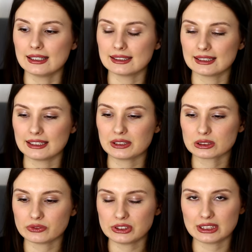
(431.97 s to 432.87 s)
E, I
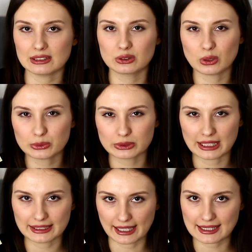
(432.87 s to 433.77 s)
oczywiście to
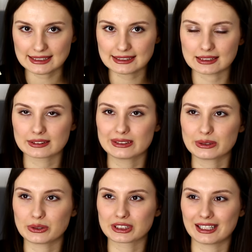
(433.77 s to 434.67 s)
tutaj jest,
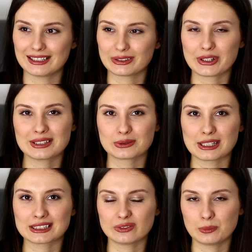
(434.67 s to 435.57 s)
tylko że to jest
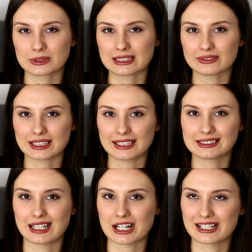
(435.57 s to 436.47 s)
tutaj znowu podane w taki
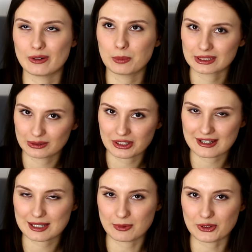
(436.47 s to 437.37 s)
strasznie
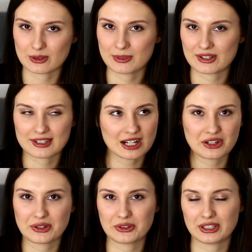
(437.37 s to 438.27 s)
łopatologiczny sposób. Ja
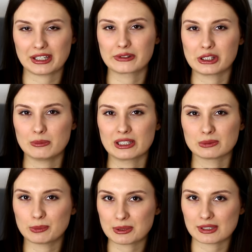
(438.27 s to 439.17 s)
strasznie czegoś takiego nie lubię,
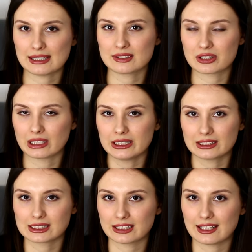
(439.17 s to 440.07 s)
no bo bez przesady
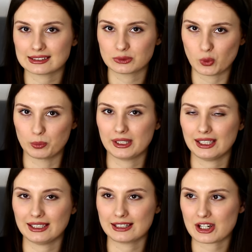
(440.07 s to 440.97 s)
czytelnik też nie jest
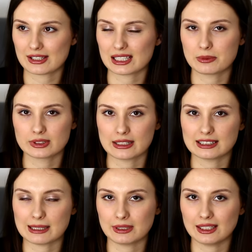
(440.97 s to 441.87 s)
głupi i też jesteśmy w
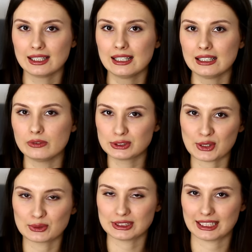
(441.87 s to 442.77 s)
stanie sami
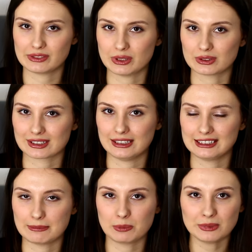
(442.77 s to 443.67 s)
wyciągnąć jakieś wnioski
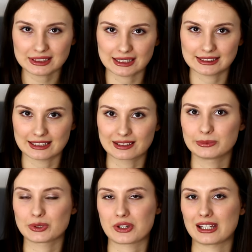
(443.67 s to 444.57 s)
i sami myśleć nad
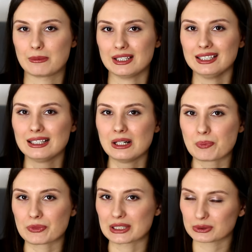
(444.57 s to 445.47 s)
tym, co czytamy.
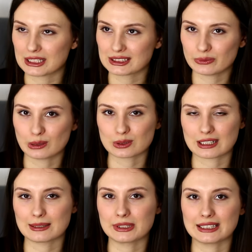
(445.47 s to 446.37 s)
A tutaj znowu
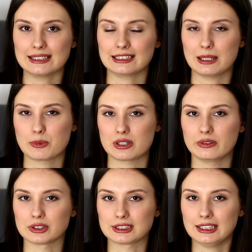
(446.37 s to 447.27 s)
autorka nam nie daje takiej
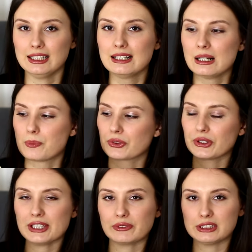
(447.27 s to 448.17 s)
możliwości.
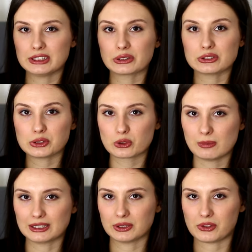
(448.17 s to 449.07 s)
No i jak widzicie, to jest dość
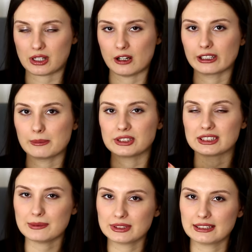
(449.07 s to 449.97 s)
gruba książka. Ona ma
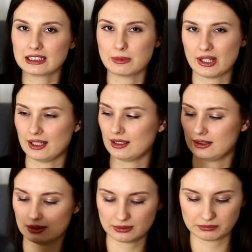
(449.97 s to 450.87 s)
700
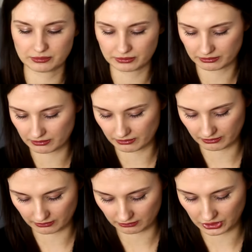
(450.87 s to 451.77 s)
chyba
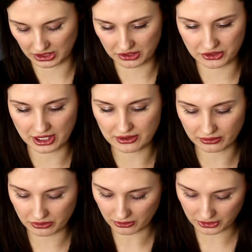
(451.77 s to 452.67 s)

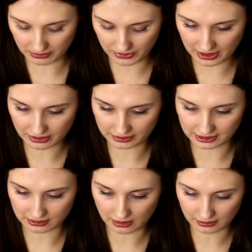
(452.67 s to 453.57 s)
60 czy 80
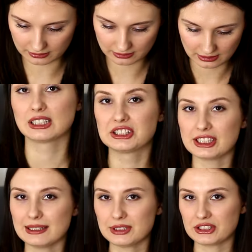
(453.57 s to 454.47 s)
stron,
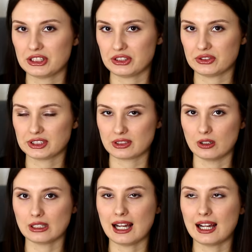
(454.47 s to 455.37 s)
760
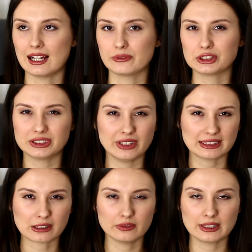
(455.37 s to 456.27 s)
stron, a właściwie
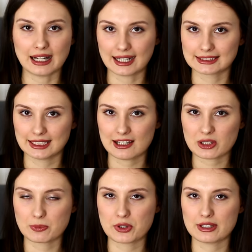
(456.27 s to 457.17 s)
jakakolwiek akcja
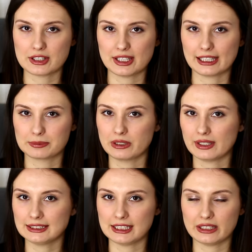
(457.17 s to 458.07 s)
rozpoczyna się tak mniej
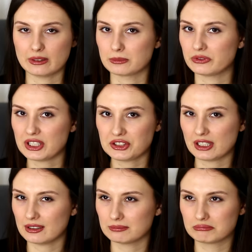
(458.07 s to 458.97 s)
więcej, nie wiem,
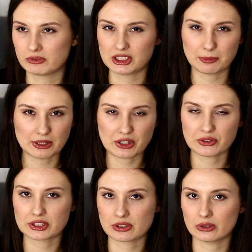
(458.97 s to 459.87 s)

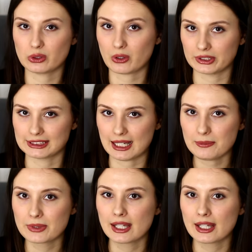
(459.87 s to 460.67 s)
200-250 stron do końca.